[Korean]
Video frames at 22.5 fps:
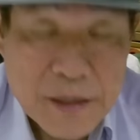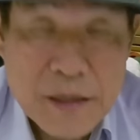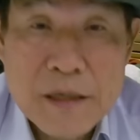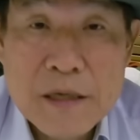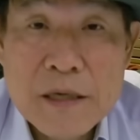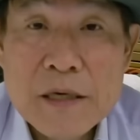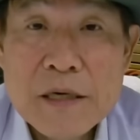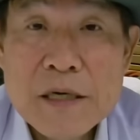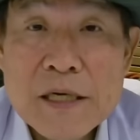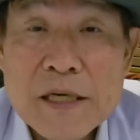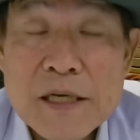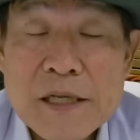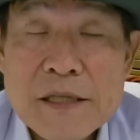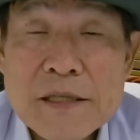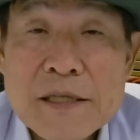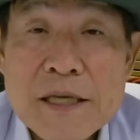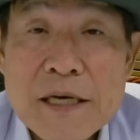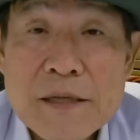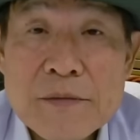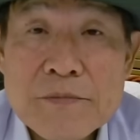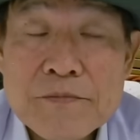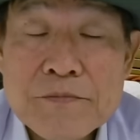어,
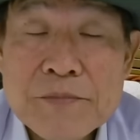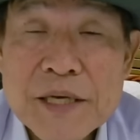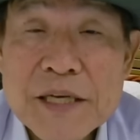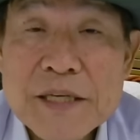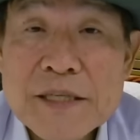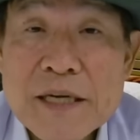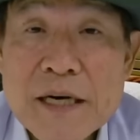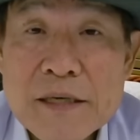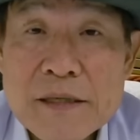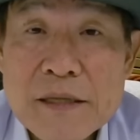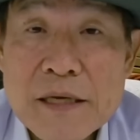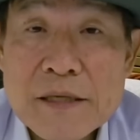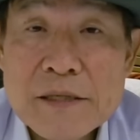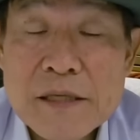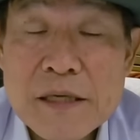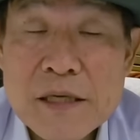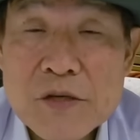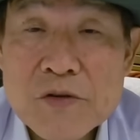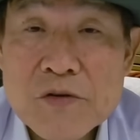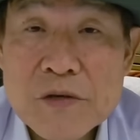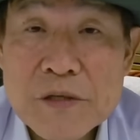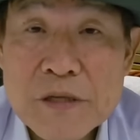일단
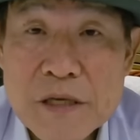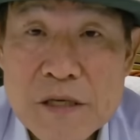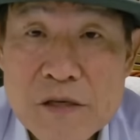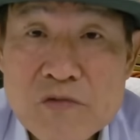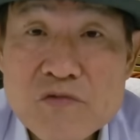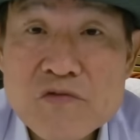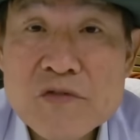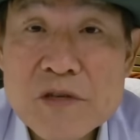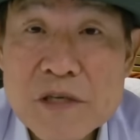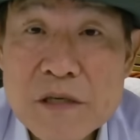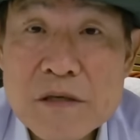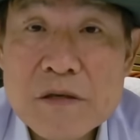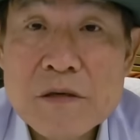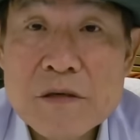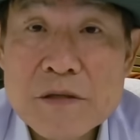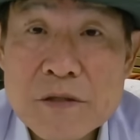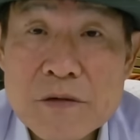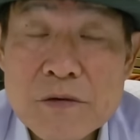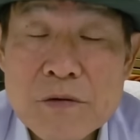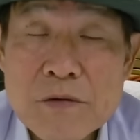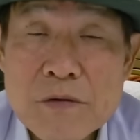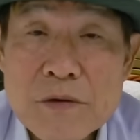비상대책위원회를 꾸리는
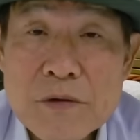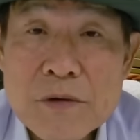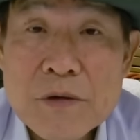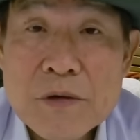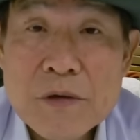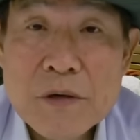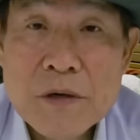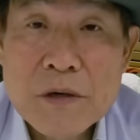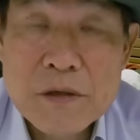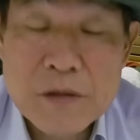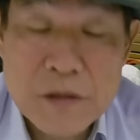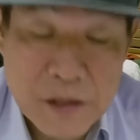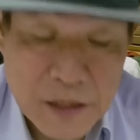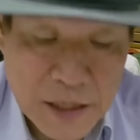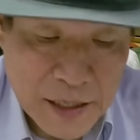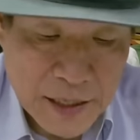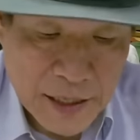것으로 그렇게